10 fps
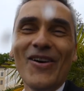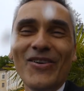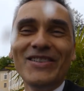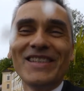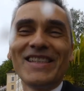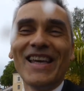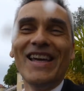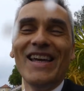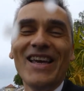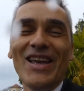Und äh,
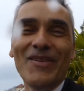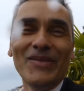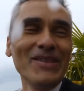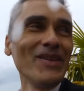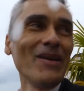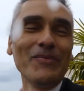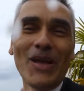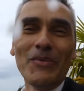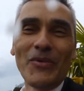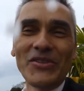das, ähm,
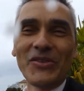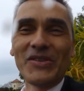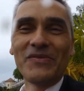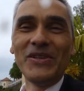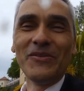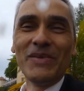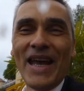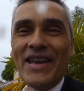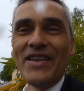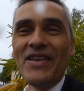damit möchte ich das Video
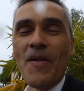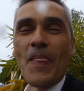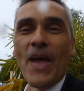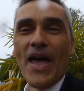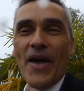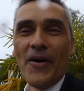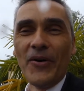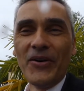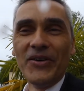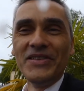beenden.
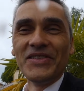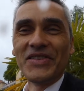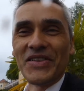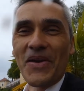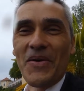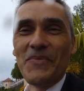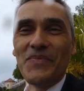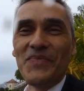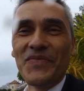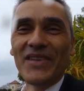Und
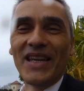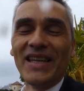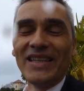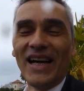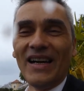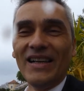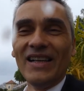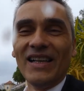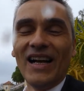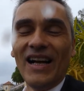ähm, ja,
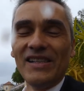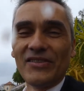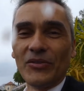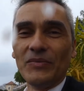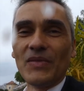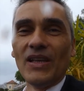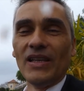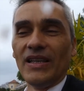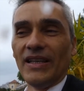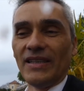also.
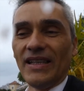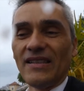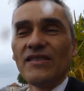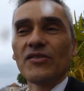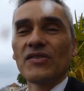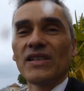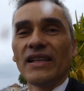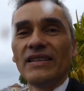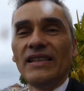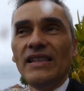Äh, das sind
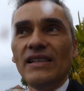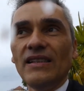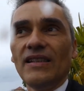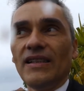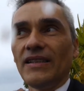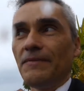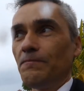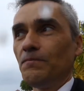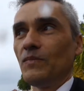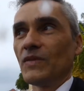sozusagen die
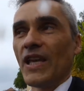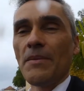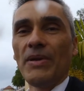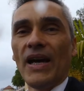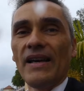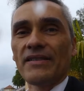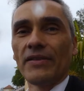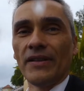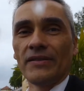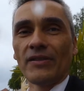ähm, KPIs
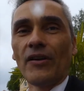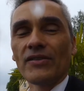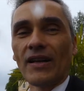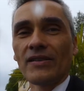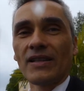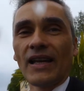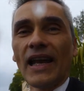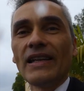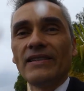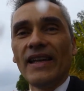also äh, aus, aus der
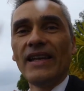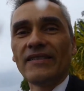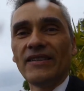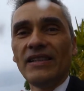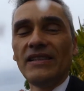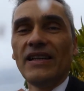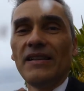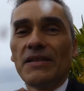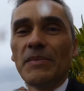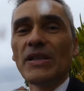Realität, na, die ich dir
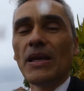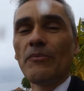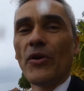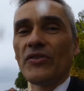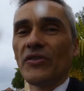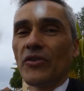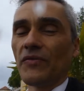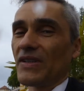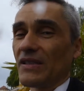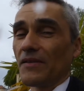jetzt mitgeben möchte. Ich
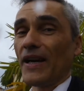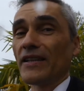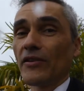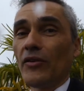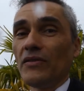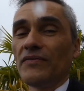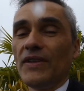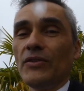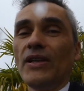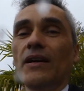hoffe, es hat dir weitergeholfen.
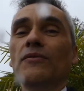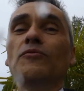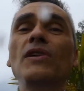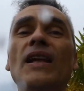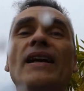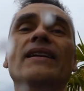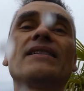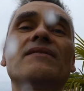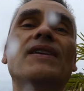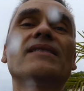Wenn du da Unklarheit
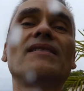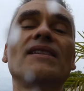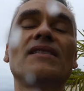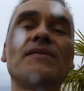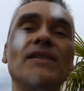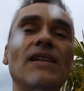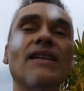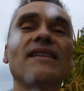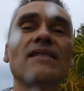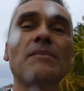hast, was ist jetzt wichtig,
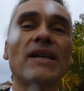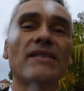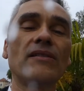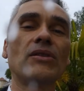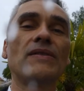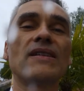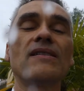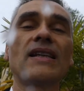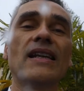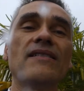Klasse, Masse oder was
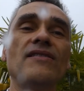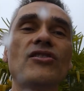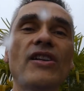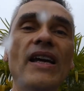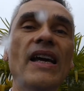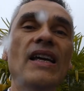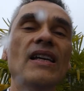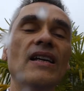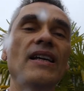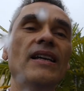sind realistische
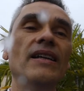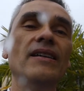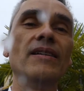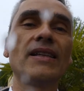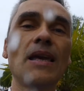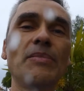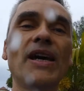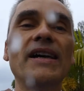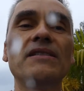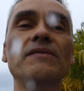äh,
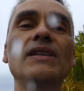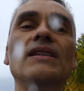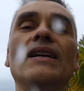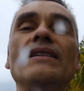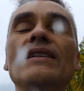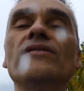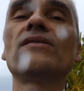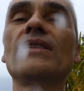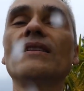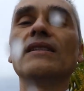KPIs, wie kann ich
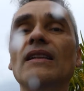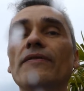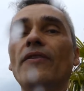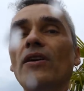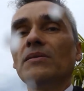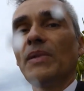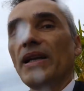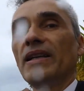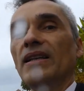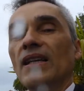sozusagen den Erfolg
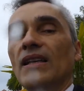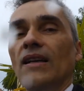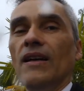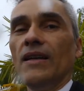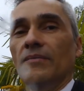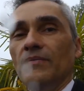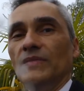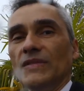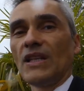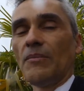meiner
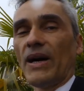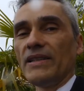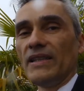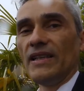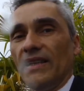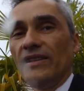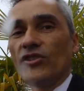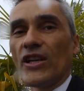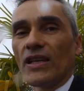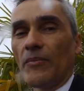ähm, Kampagne,
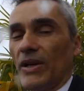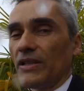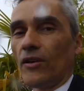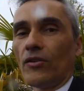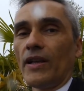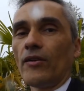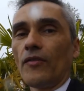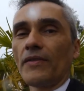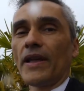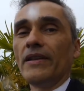Lead-Gen-Kampagne online,
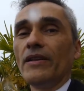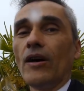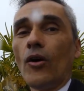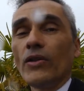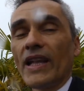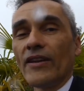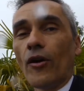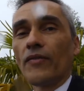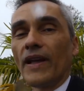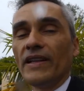offline online,
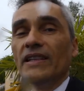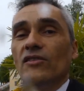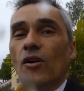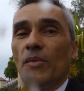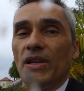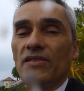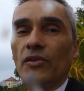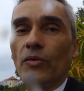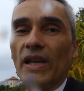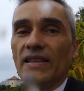offline in
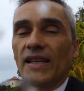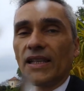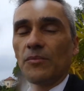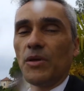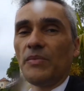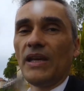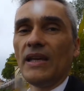Kombination etc. pp.